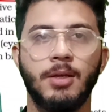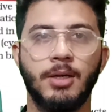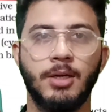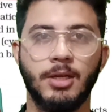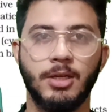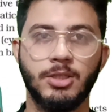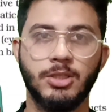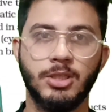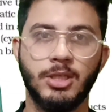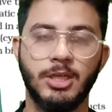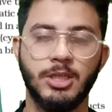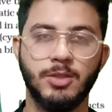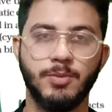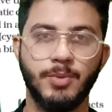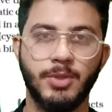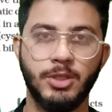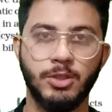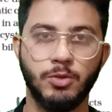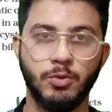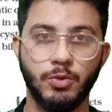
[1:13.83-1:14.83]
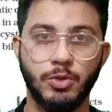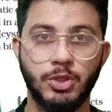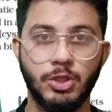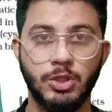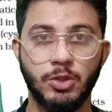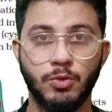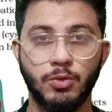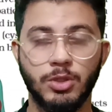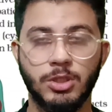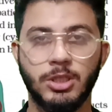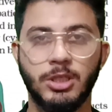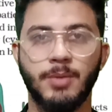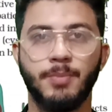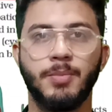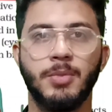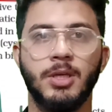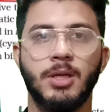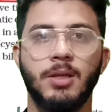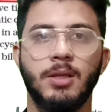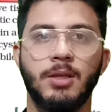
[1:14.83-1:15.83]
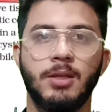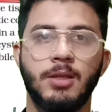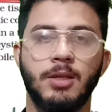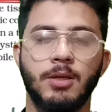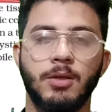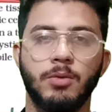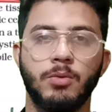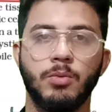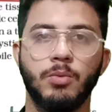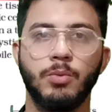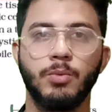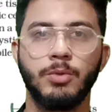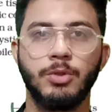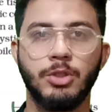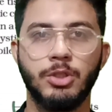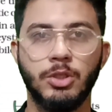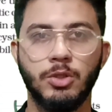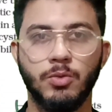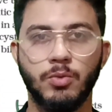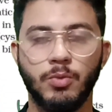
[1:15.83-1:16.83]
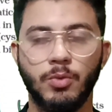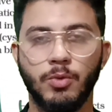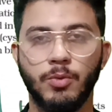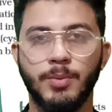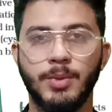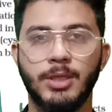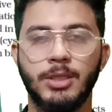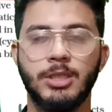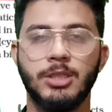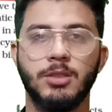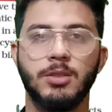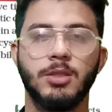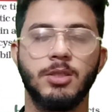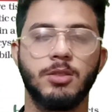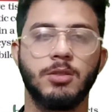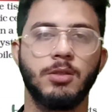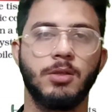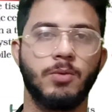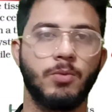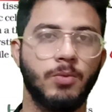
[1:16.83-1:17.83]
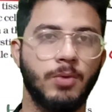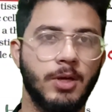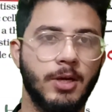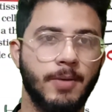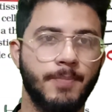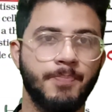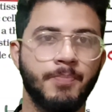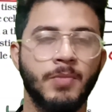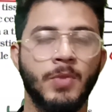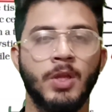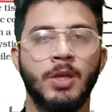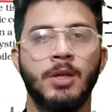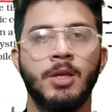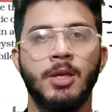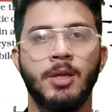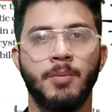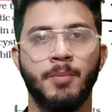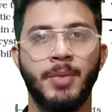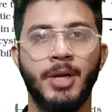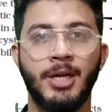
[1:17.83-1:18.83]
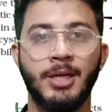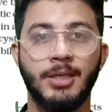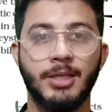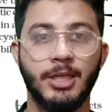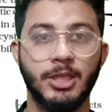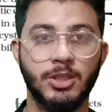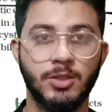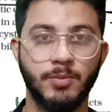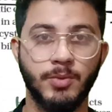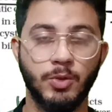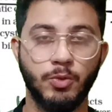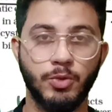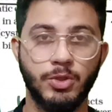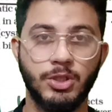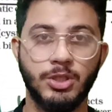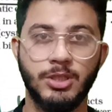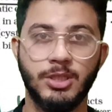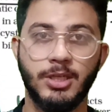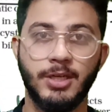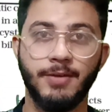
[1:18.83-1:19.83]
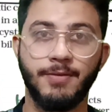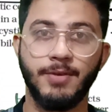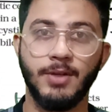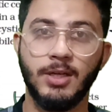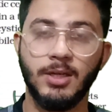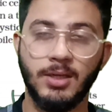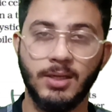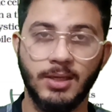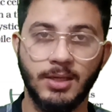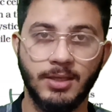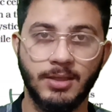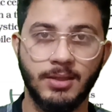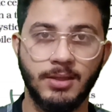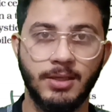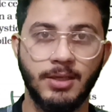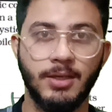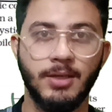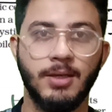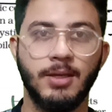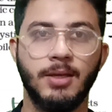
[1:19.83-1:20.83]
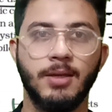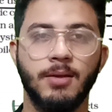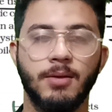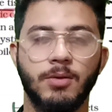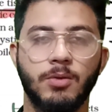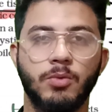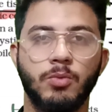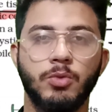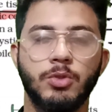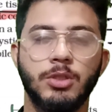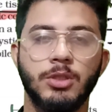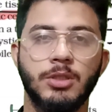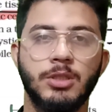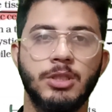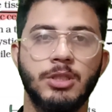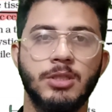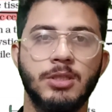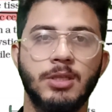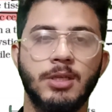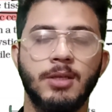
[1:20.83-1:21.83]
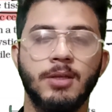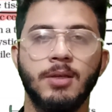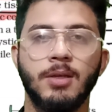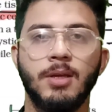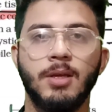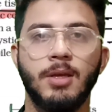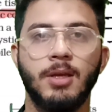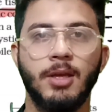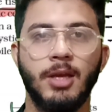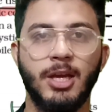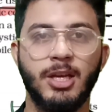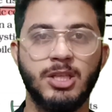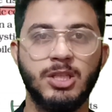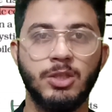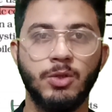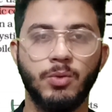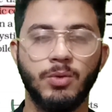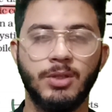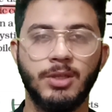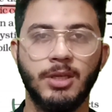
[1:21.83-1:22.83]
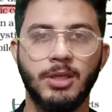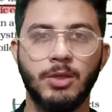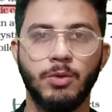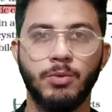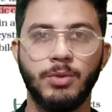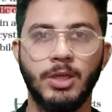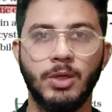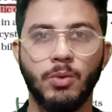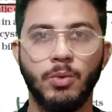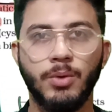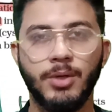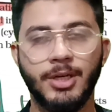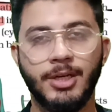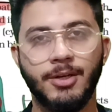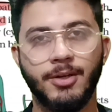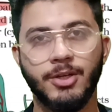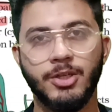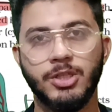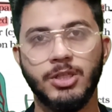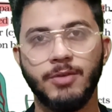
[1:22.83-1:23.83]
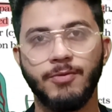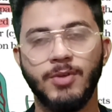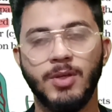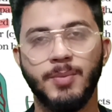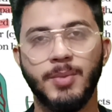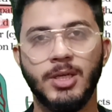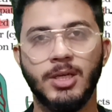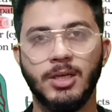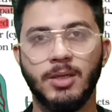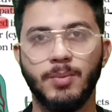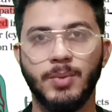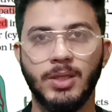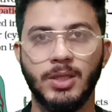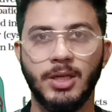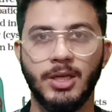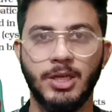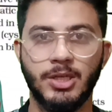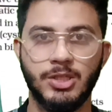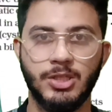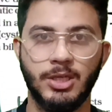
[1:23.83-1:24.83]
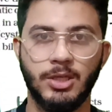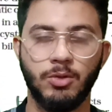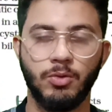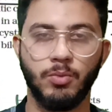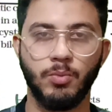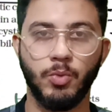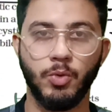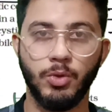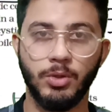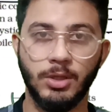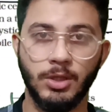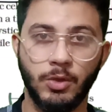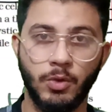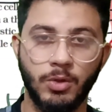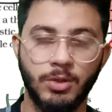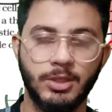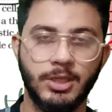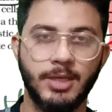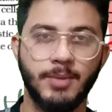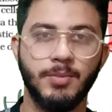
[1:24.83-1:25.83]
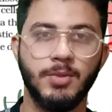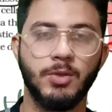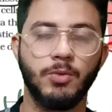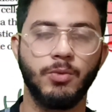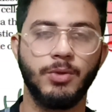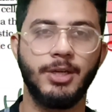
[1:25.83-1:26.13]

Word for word: एंड अक्सर एस्पिरेंट्स उस चीज़ को स्किप कर देते हैं तो उन चीज़ों को मैं डिस्कस करूँगा मेन टेक्स्ट में कुछ चीज़ें डिफ़िकल्ट लगती है कुछ चीज़ें ऐसी होती है कि उन्हें और इंटरेस्टिंग वे में अगर बताया जाए तो बहुत लॉन्ग टाइम तक